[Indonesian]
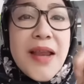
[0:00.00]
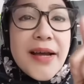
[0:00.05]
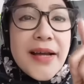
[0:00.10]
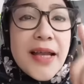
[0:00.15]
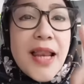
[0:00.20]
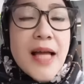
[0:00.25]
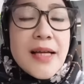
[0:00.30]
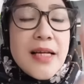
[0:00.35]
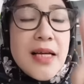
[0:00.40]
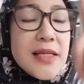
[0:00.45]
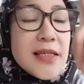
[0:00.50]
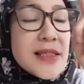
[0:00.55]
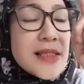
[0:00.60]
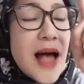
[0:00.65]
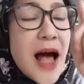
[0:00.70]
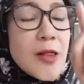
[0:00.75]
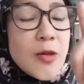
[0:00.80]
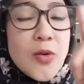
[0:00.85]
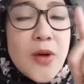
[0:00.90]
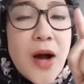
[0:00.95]
laki-laki
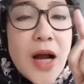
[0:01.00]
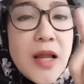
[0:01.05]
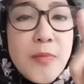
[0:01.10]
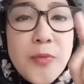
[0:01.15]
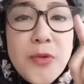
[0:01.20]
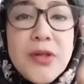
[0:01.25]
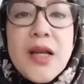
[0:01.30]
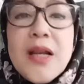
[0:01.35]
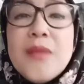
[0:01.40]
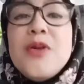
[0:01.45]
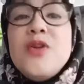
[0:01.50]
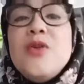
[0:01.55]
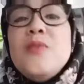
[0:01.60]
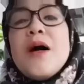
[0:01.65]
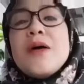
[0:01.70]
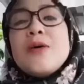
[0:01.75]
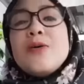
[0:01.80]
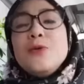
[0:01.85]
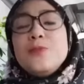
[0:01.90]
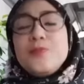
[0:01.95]
satu kali pun dalam hidup
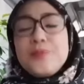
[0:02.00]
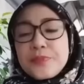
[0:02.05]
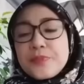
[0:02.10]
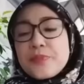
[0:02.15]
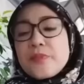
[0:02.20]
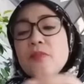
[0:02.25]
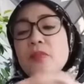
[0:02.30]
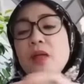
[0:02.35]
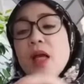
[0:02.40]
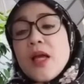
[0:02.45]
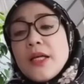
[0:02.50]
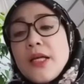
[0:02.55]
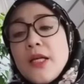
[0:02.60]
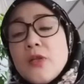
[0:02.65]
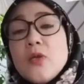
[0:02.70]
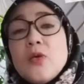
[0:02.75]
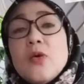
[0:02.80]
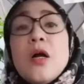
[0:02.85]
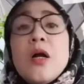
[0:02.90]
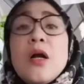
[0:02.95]
aku
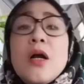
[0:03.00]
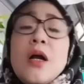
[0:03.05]
gitu.